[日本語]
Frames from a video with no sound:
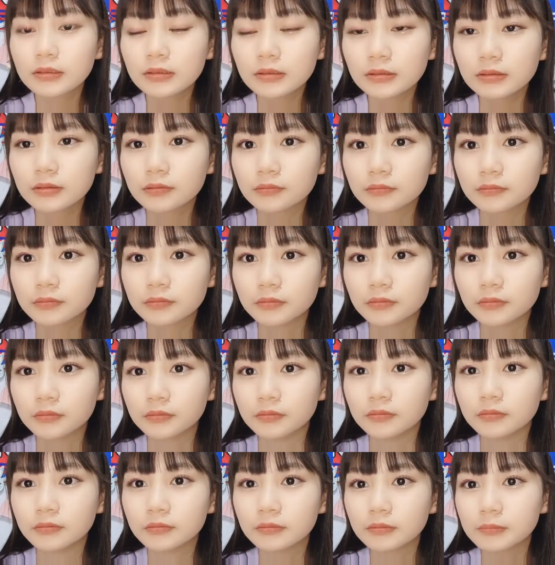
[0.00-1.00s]

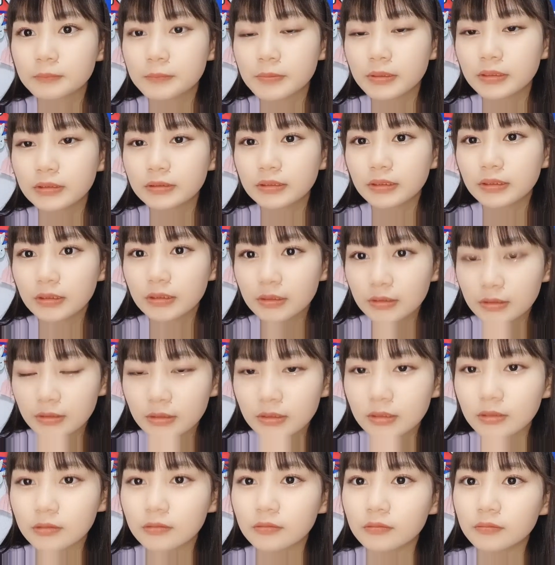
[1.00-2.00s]
そうめっちゃね
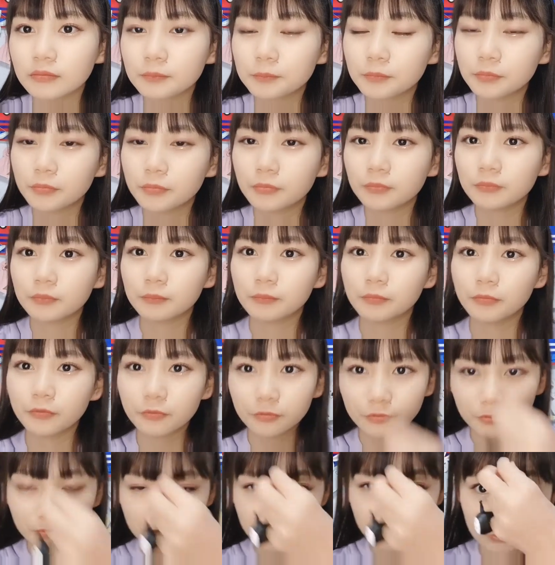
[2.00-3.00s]
光る
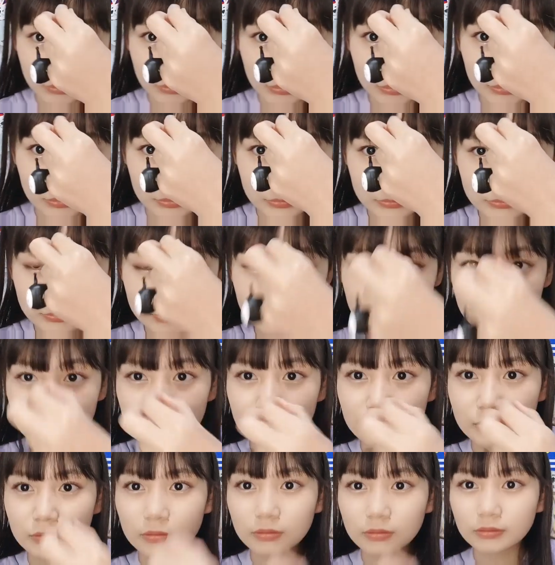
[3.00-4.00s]
ボードとか作っ
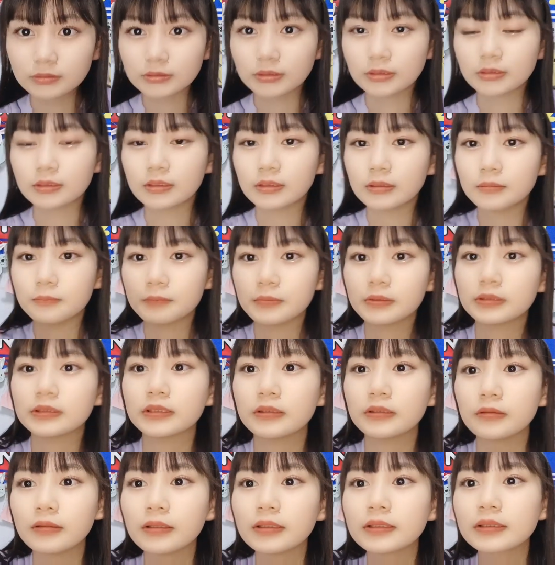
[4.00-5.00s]
てくださっててめっ
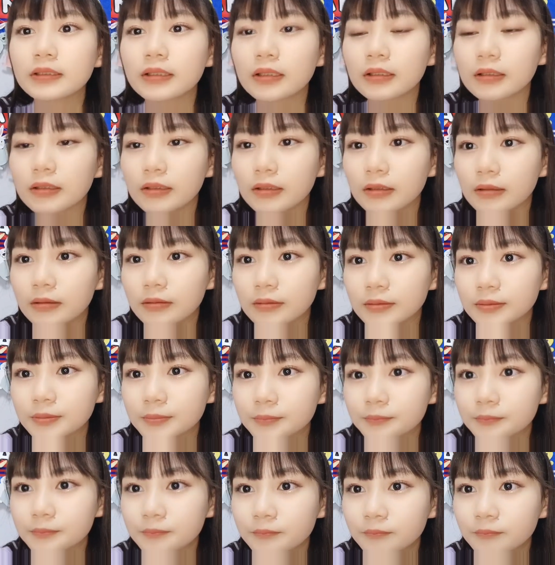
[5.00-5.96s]
ちゃ嬉しかったです